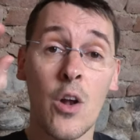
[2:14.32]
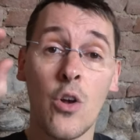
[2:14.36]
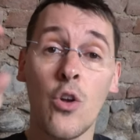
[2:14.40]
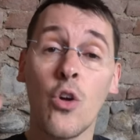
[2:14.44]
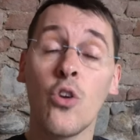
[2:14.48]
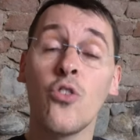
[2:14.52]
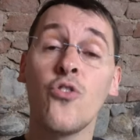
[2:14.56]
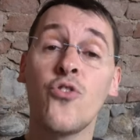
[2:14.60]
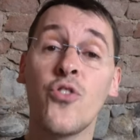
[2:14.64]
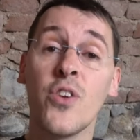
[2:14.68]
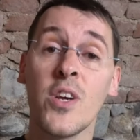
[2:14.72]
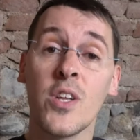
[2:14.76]

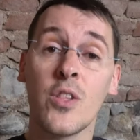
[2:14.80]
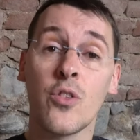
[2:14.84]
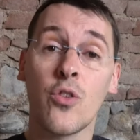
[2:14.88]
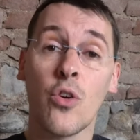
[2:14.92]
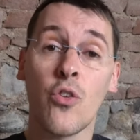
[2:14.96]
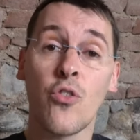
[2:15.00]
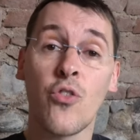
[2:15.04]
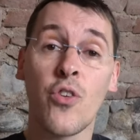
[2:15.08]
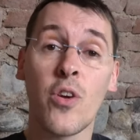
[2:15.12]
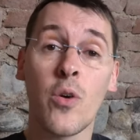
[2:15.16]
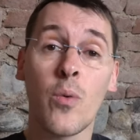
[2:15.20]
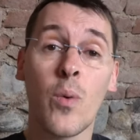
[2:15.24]
l'oggetto a
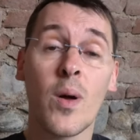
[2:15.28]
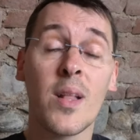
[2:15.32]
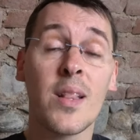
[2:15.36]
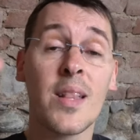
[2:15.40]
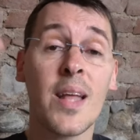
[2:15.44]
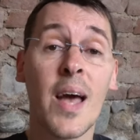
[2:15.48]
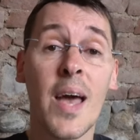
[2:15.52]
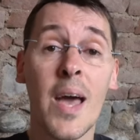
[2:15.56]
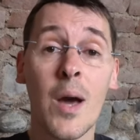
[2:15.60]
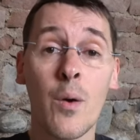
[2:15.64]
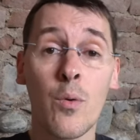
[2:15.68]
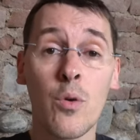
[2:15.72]

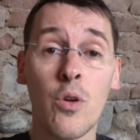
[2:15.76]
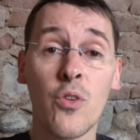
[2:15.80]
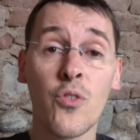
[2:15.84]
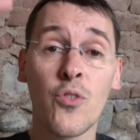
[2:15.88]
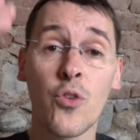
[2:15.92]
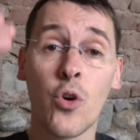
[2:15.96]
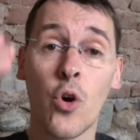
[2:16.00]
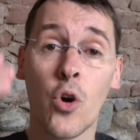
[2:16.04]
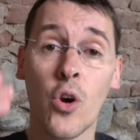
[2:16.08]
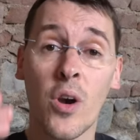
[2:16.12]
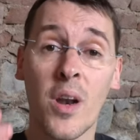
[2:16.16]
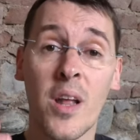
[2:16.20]
50 euro,
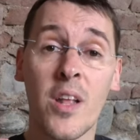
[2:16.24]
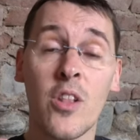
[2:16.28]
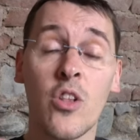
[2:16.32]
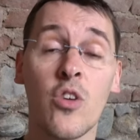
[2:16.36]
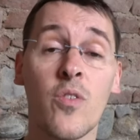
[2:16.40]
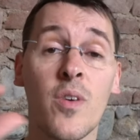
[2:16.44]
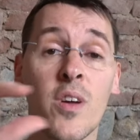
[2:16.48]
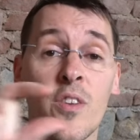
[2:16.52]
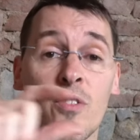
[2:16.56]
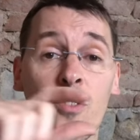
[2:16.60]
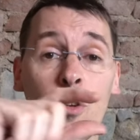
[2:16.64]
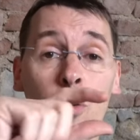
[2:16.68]
scorrendo
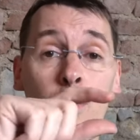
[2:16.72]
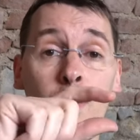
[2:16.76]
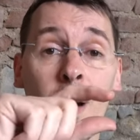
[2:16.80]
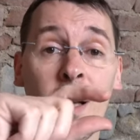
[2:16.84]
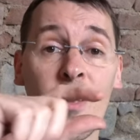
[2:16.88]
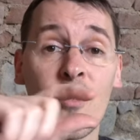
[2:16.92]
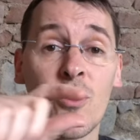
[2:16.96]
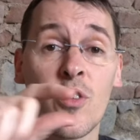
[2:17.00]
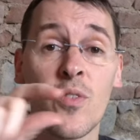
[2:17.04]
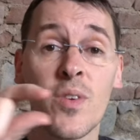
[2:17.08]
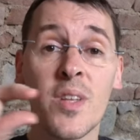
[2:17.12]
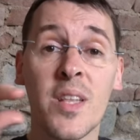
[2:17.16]
verso il
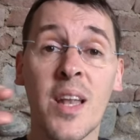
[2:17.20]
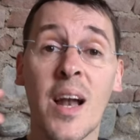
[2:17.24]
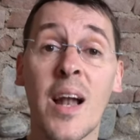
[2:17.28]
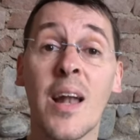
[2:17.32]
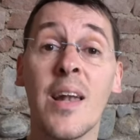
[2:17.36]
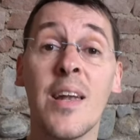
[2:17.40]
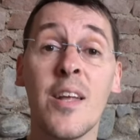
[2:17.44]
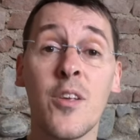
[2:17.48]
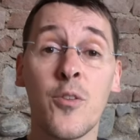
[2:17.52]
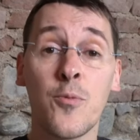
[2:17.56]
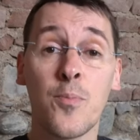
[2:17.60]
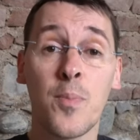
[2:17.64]
basso vedrà
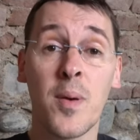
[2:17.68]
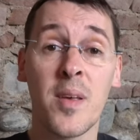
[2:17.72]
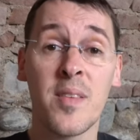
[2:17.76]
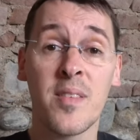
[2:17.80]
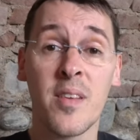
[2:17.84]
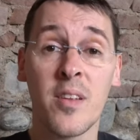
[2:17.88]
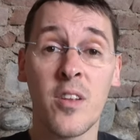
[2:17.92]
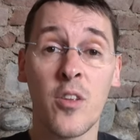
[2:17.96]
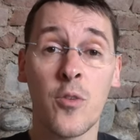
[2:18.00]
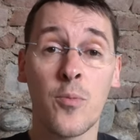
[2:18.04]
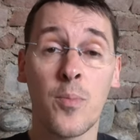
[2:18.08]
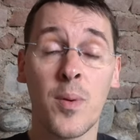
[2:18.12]
le
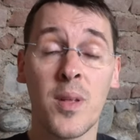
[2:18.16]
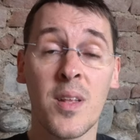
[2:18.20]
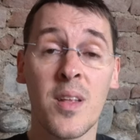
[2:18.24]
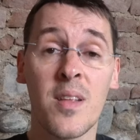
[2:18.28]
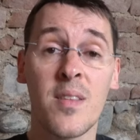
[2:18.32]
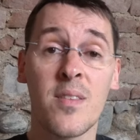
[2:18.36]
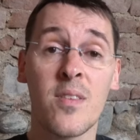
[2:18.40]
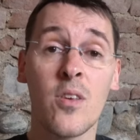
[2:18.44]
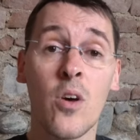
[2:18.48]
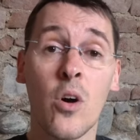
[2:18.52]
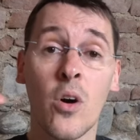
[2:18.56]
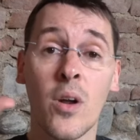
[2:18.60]
spese di
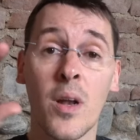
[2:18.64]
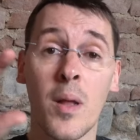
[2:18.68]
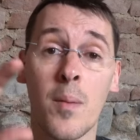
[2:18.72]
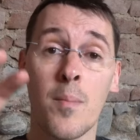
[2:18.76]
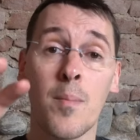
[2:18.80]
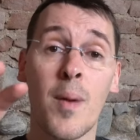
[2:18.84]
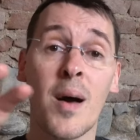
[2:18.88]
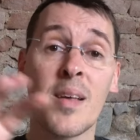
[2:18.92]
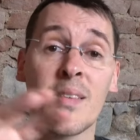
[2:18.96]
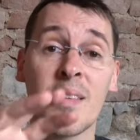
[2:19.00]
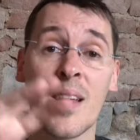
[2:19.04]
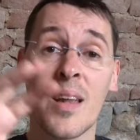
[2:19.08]
spedizione in
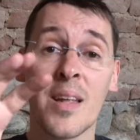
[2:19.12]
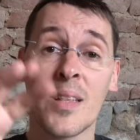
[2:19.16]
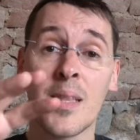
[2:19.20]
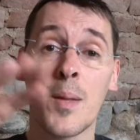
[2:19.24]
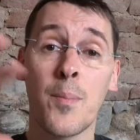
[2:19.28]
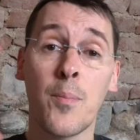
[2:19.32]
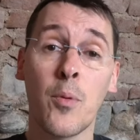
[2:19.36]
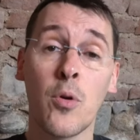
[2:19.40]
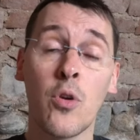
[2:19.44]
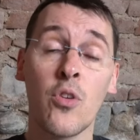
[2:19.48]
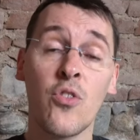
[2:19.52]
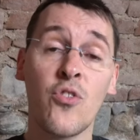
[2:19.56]
base alla
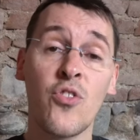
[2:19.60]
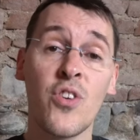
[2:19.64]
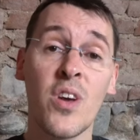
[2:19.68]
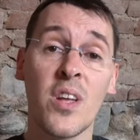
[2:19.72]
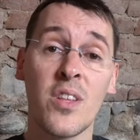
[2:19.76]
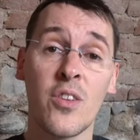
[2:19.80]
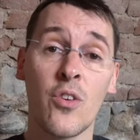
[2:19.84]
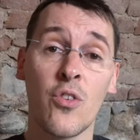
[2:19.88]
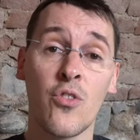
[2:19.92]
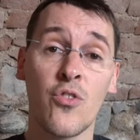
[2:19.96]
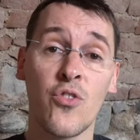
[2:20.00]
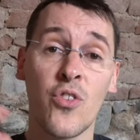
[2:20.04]
tipologia
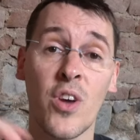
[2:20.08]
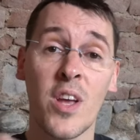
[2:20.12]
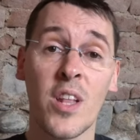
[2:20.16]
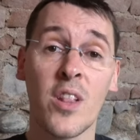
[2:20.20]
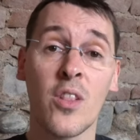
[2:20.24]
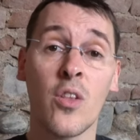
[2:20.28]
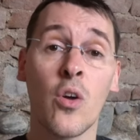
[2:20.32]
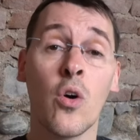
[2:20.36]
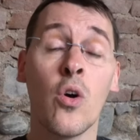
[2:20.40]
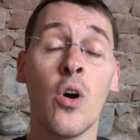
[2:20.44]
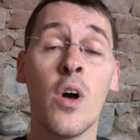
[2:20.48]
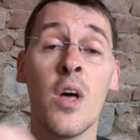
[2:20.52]
di
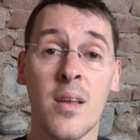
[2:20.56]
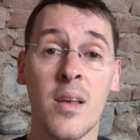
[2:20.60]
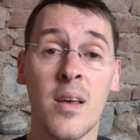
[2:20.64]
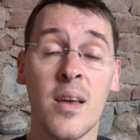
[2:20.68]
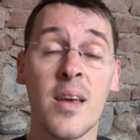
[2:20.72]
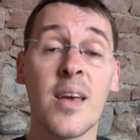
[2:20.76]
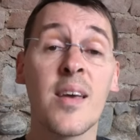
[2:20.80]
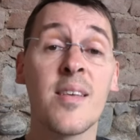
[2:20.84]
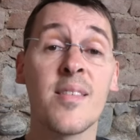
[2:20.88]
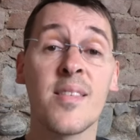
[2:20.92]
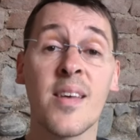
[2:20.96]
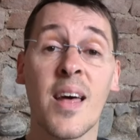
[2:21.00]
oggetto
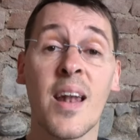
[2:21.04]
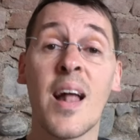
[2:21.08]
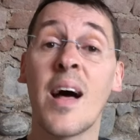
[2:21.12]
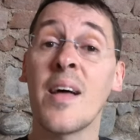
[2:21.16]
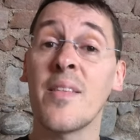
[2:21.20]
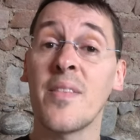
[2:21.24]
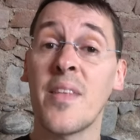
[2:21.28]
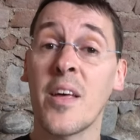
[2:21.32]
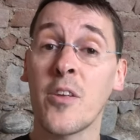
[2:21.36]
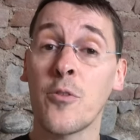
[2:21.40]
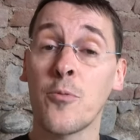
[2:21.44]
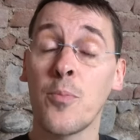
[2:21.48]
che sarà
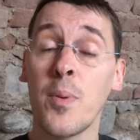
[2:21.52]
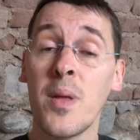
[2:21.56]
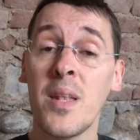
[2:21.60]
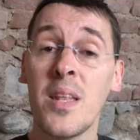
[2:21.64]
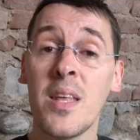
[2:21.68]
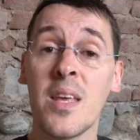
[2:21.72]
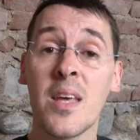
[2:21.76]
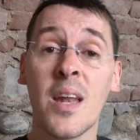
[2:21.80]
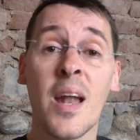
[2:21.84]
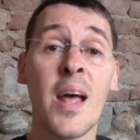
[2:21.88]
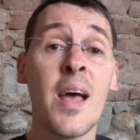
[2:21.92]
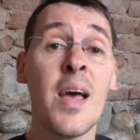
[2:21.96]
da
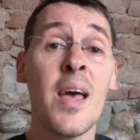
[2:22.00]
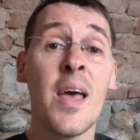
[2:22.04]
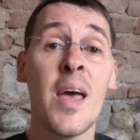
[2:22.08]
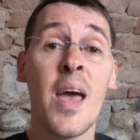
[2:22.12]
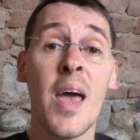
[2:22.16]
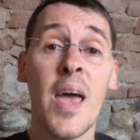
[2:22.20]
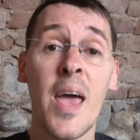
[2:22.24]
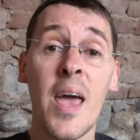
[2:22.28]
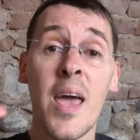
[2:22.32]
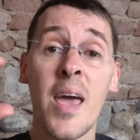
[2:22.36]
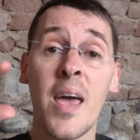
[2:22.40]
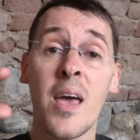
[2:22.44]
spedire
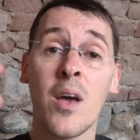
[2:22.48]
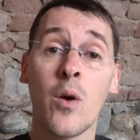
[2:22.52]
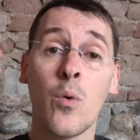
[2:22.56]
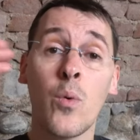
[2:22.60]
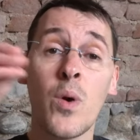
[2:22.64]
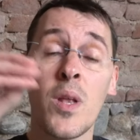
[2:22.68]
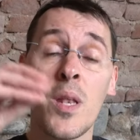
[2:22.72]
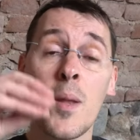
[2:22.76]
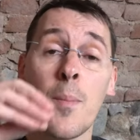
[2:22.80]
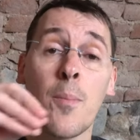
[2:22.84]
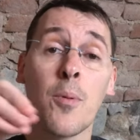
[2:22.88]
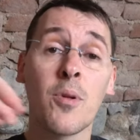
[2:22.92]
e
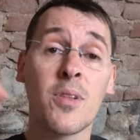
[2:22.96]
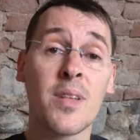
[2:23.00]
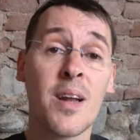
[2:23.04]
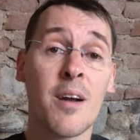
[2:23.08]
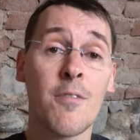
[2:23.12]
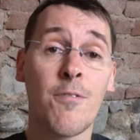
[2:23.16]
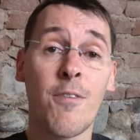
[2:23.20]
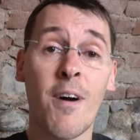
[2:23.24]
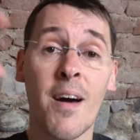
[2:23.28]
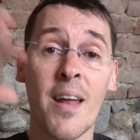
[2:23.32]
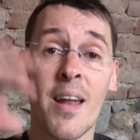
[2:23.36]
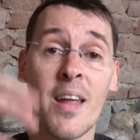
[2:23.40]
quindi potrà
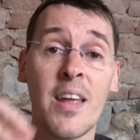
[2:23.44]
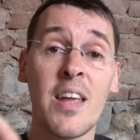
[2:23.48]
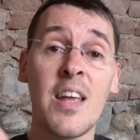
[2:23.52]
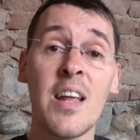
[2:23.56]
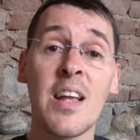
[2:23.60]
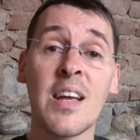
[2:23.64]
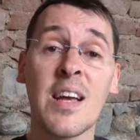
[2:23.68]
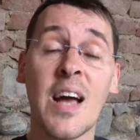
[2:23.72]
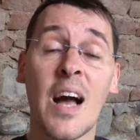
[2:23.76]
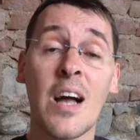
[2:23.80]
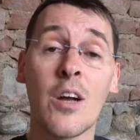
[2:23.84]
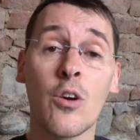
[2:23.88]
fare
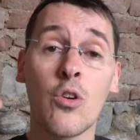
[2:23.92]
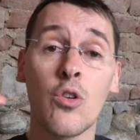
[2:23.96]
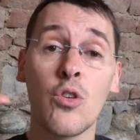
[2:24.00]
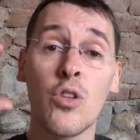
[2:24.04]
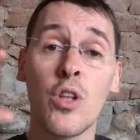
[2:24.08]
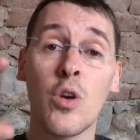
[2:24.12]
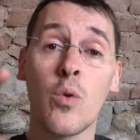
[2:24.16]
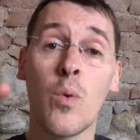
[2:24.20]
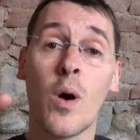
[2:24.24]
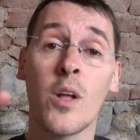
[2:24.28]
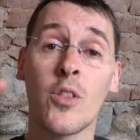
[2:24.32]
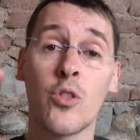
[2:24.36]
il calcolo
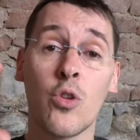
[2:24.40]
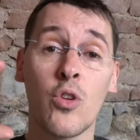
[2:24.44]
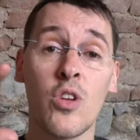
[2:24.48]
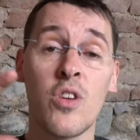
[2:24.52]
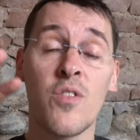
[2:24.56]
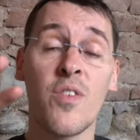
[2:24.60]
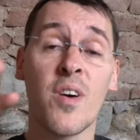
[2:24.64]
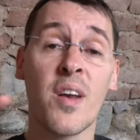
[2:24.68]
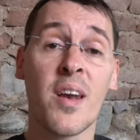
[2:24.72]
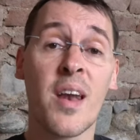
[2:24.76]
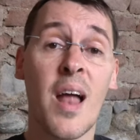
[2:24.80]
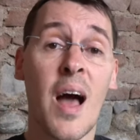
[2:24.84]
di quanto gli
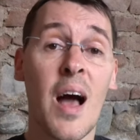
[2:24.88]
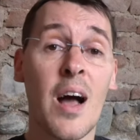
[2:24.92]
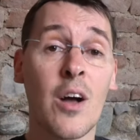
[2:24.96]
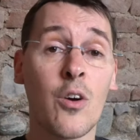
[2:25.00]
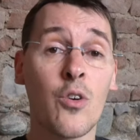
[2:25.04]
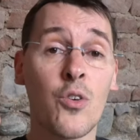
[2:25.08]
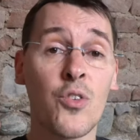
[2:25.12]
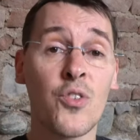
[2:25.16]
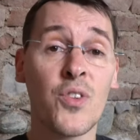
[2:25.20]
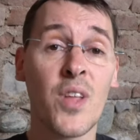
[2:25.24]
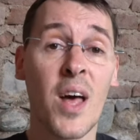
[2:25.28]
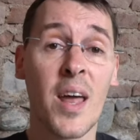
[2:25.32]
verrà a
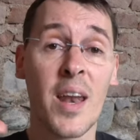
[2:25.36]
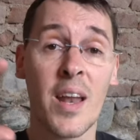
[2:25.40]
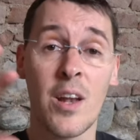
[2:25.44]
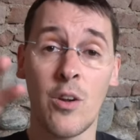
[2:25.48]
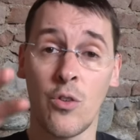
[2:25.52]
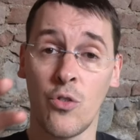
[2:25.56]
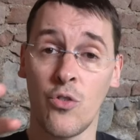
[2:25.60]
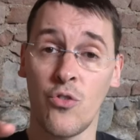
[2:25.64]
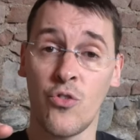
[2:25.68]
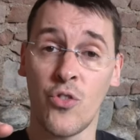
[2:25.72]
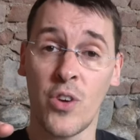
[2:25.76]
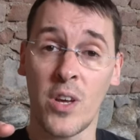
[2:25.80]
costare
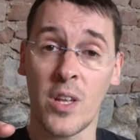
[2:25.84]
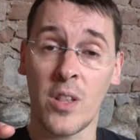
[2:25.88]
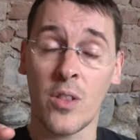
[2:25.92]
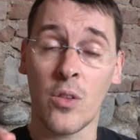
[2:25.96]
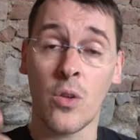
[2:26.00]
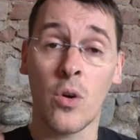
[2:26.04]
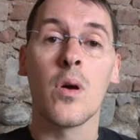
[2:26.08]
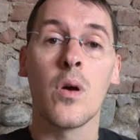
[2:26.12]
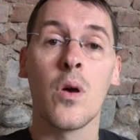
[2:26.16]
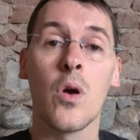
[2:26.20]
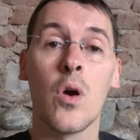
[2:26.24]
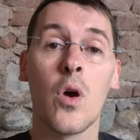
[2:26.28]

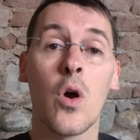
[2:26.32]
l'oggetto.